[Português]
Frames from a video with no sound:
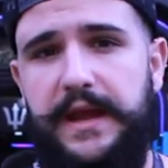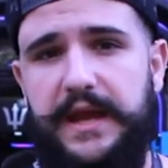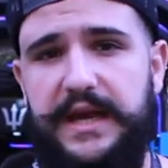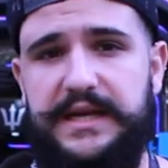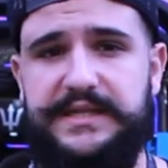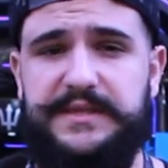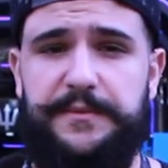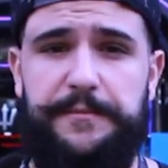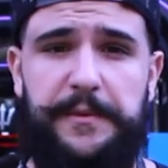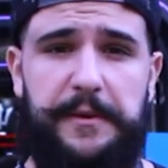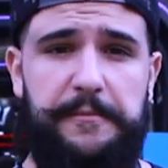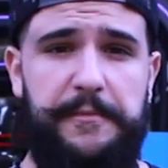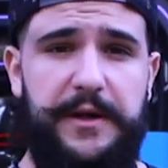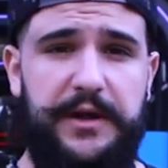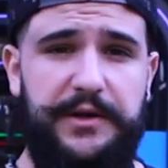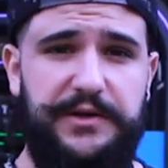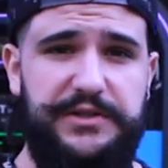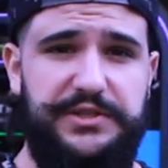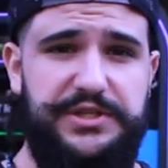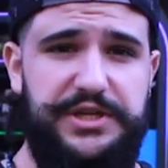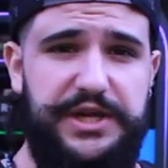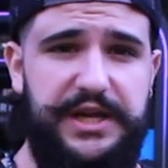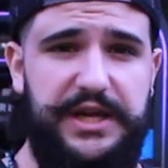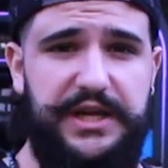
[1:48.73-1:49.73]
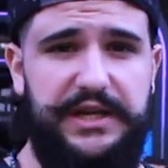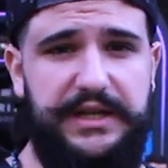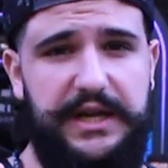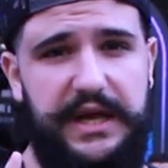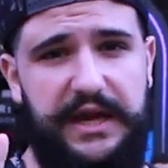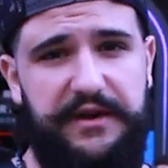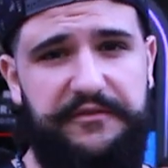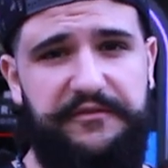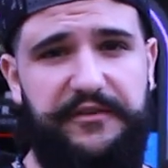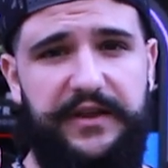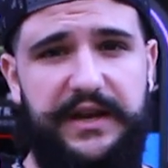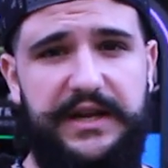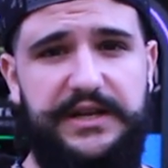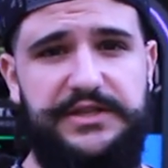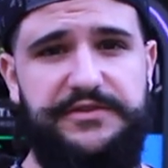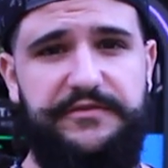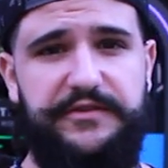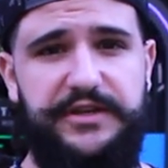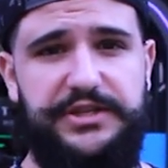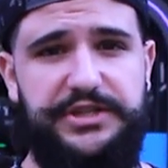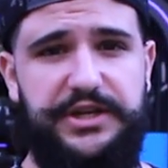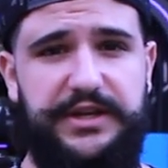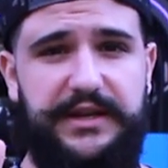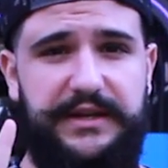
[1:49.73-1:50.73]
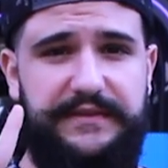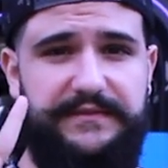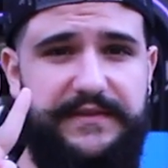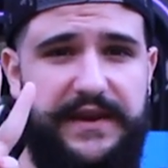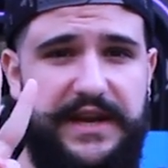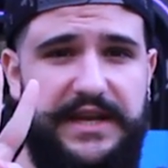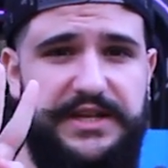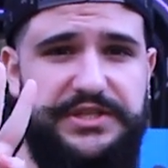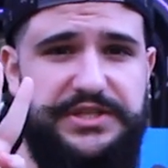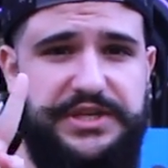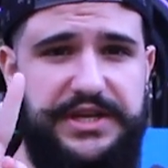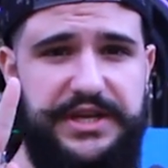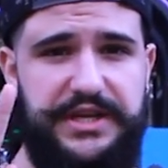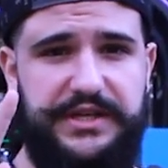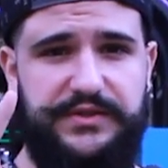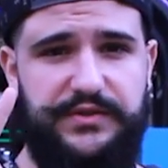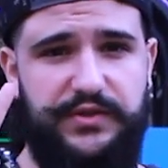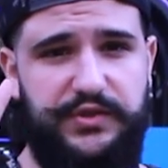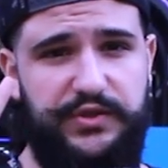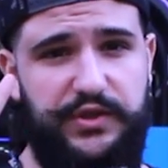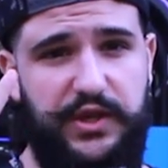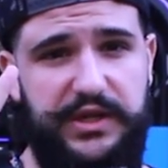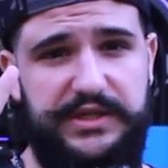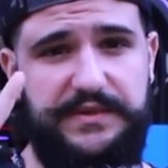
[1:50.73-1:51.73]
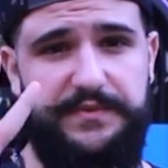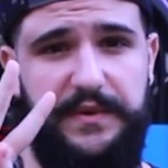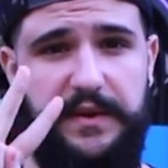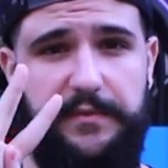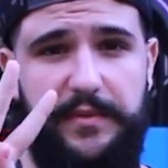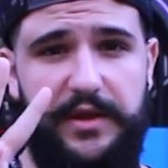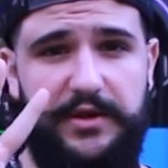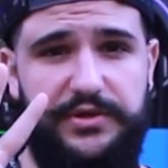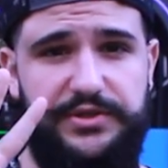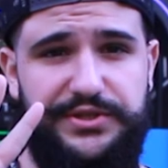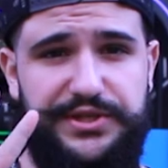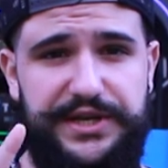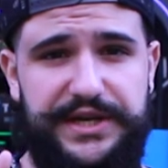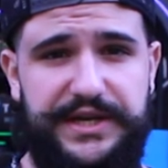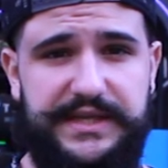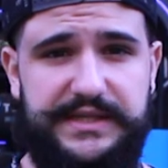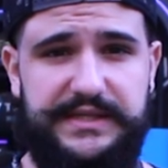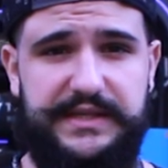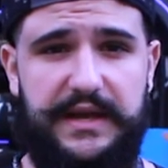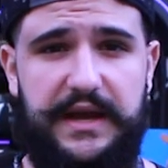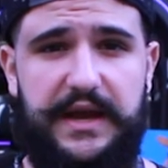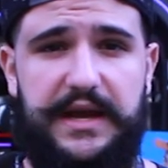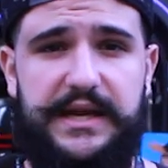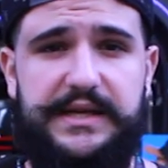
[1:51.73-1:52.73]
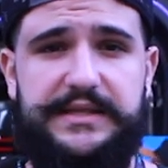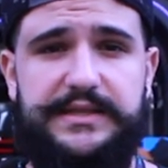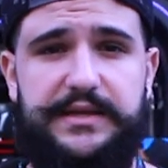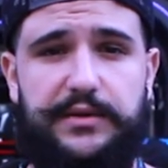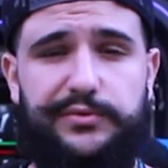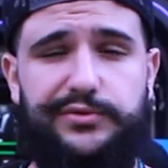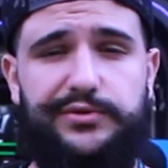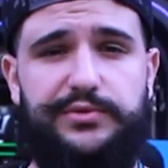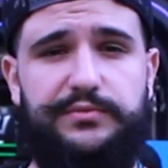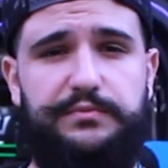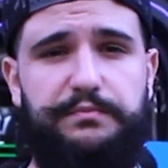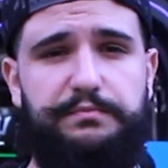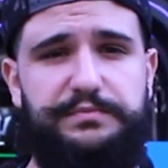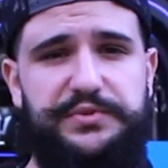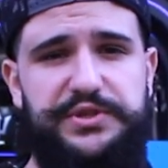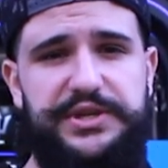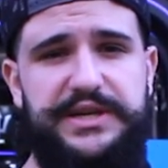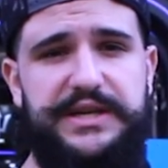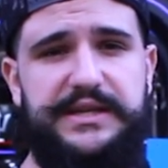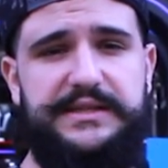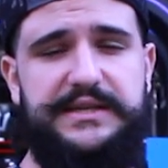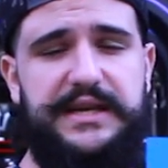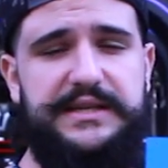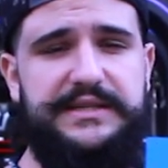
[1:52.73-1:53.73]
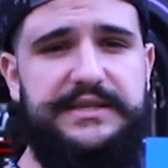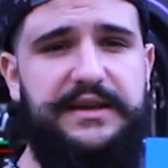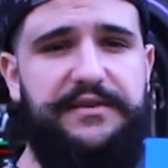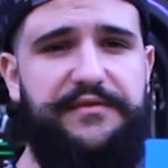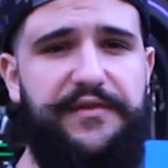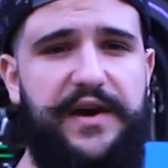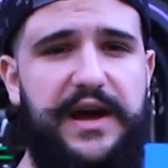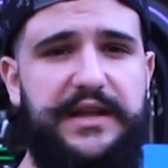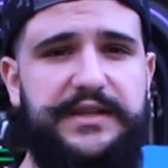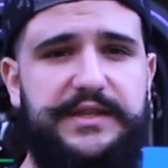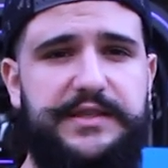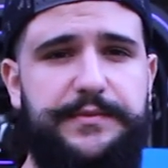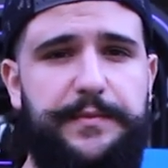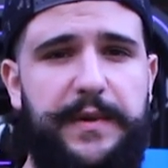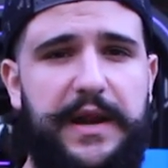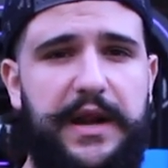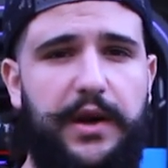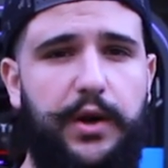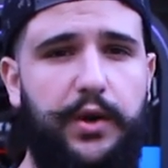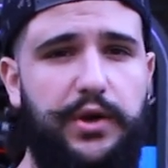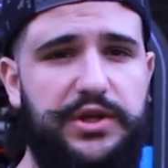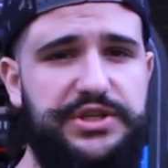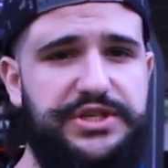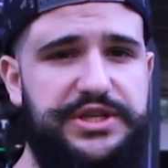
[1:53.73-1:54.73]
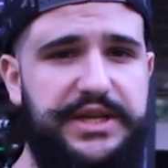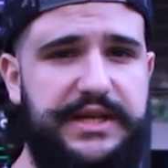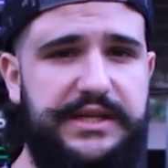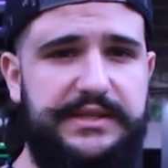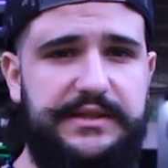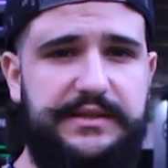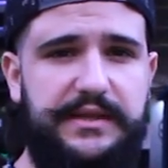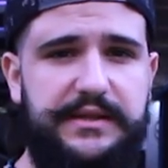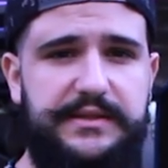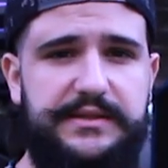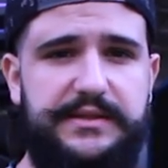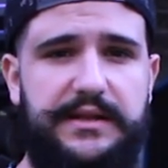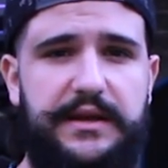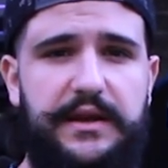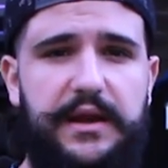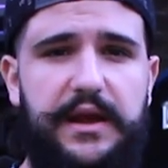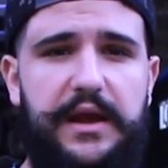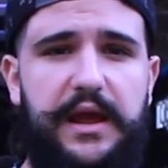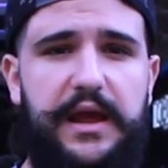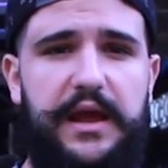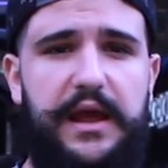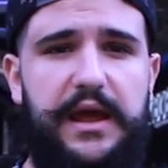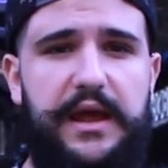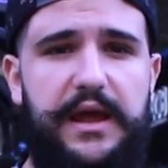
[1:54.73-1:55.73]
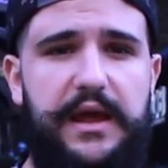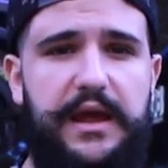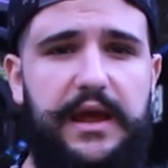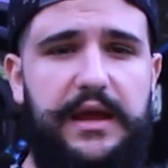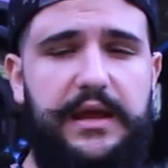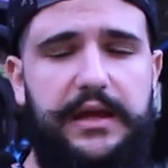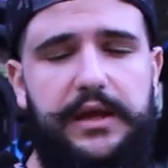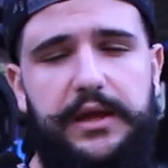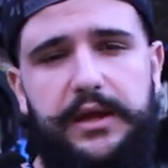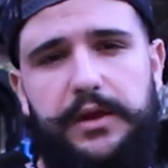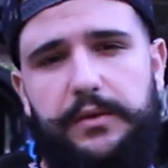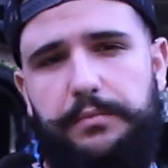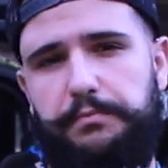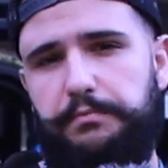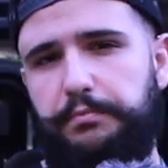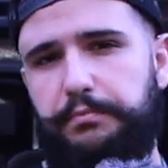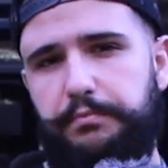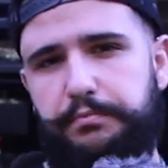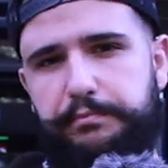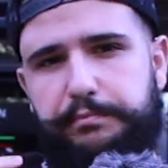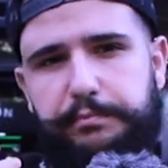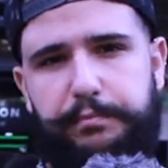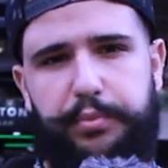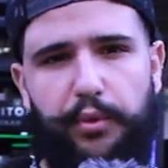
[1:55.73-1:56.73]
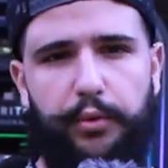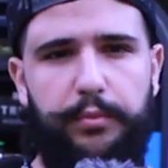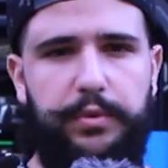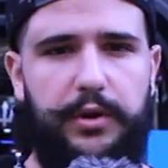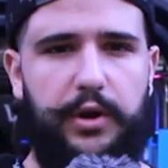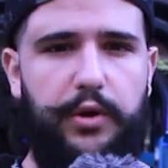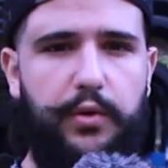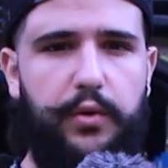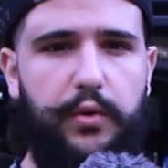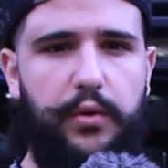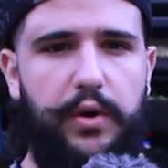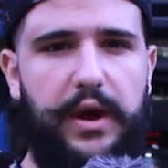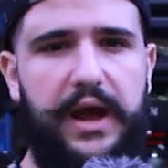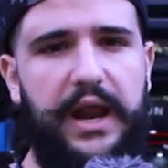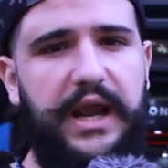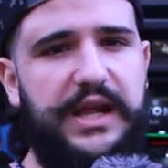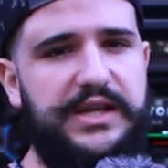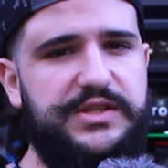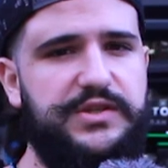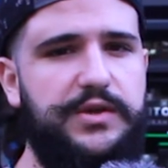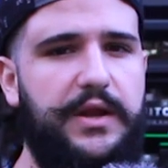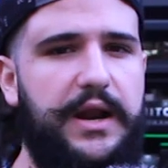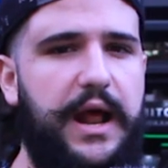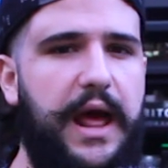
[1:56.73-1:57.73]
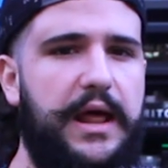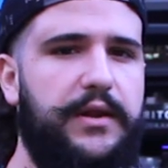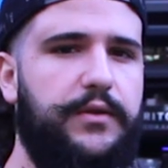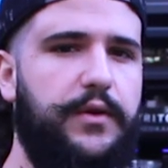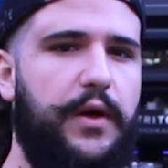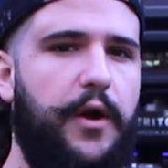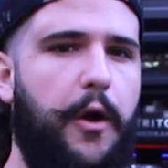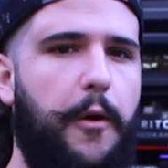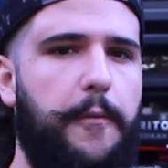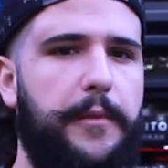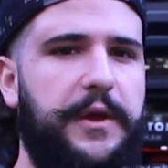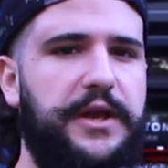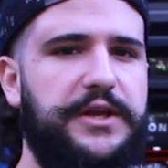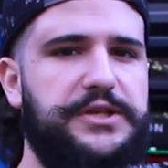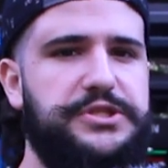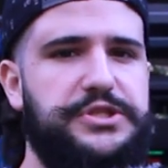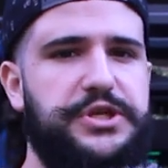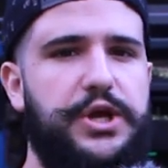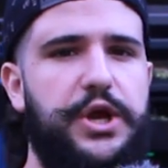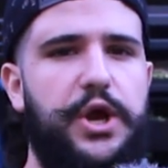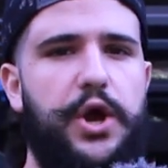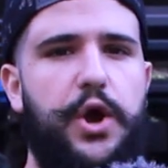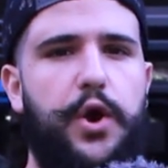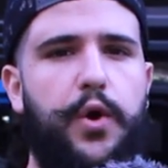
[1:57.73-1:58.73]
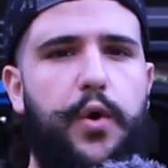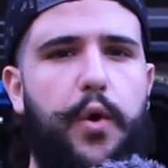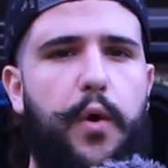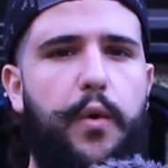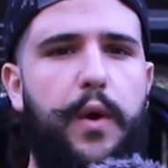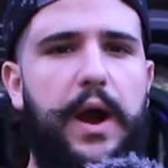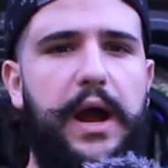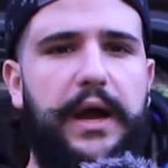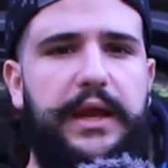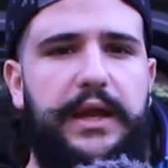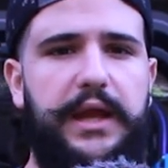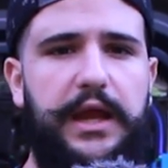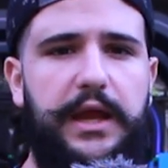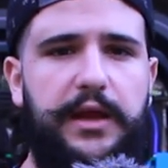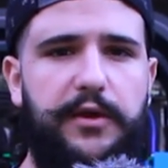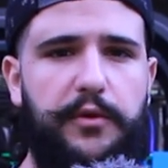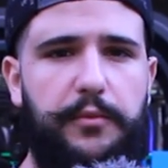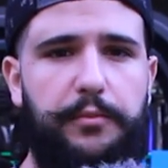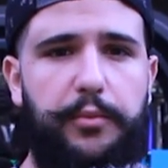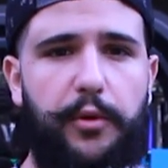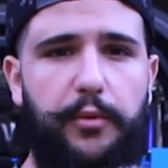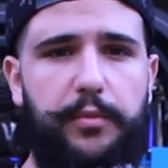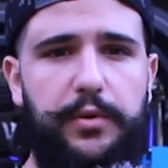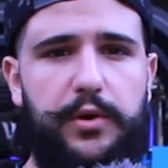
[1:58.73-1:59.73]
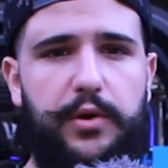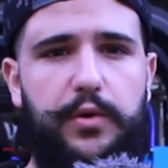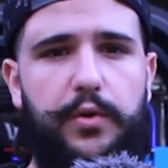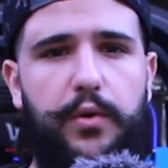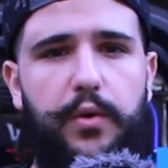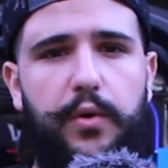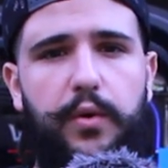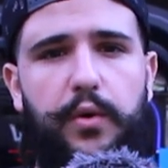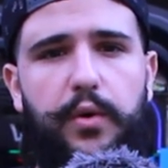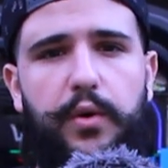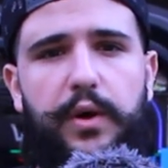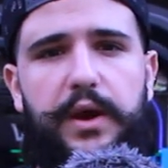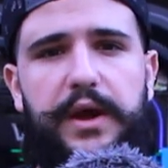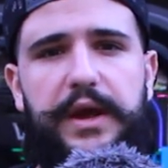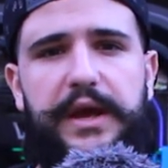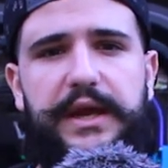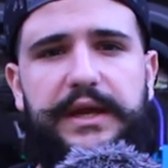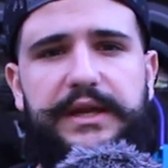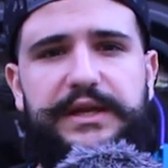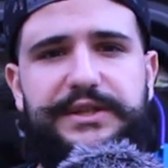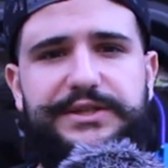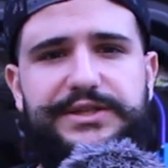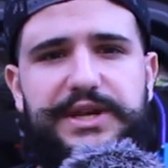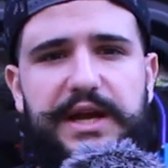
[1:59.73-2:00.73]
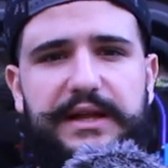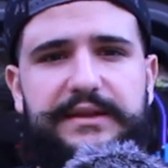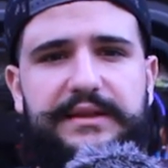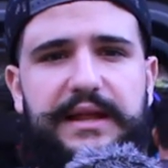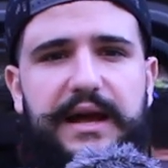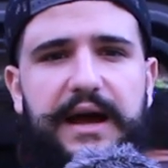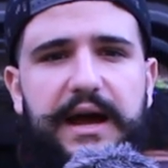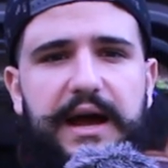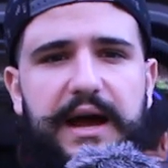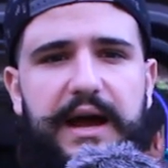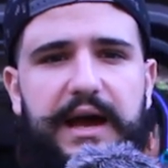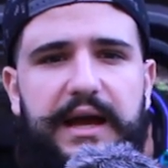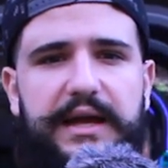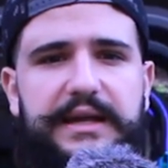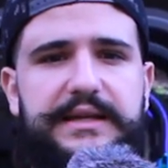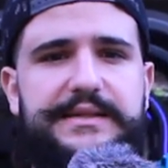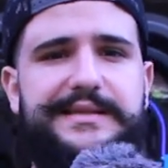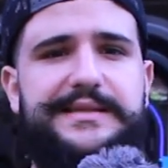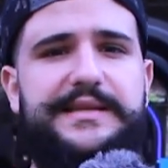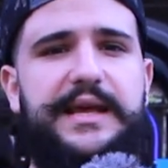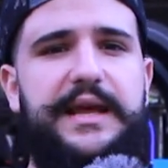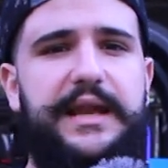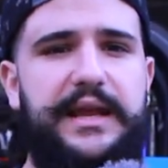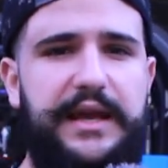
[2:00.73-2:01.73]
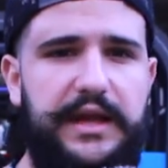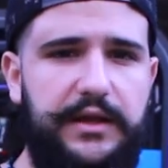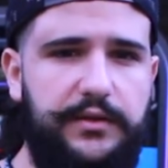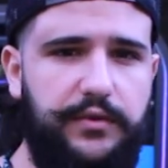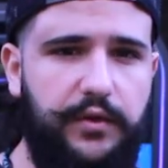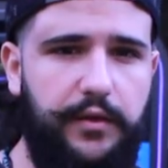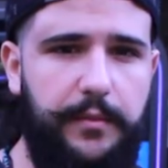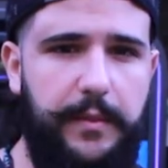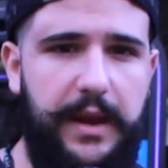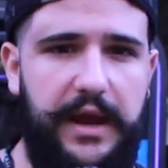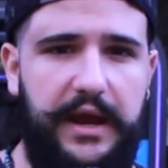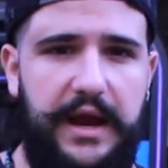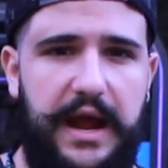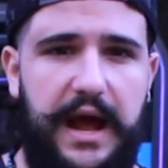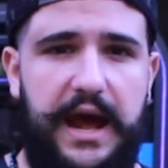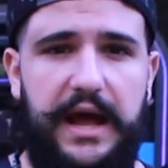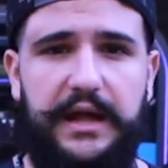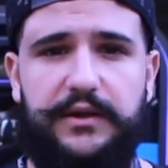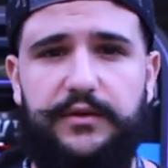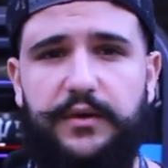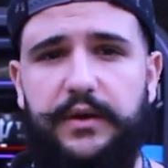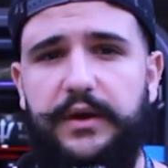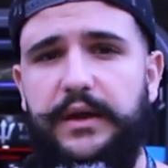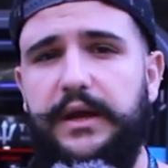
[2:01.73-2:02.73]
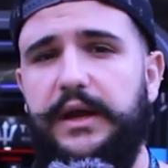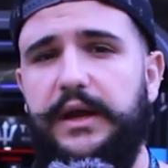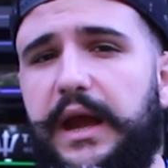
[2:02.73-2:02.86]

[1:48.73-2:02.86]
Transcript: Esse primeiro dia, né, a feira é dividida em três dias. Os dois primeiros dias são dias reservados para lojistas é, e público relacionado realmente com arguilha, um público que já está inserido no mercado.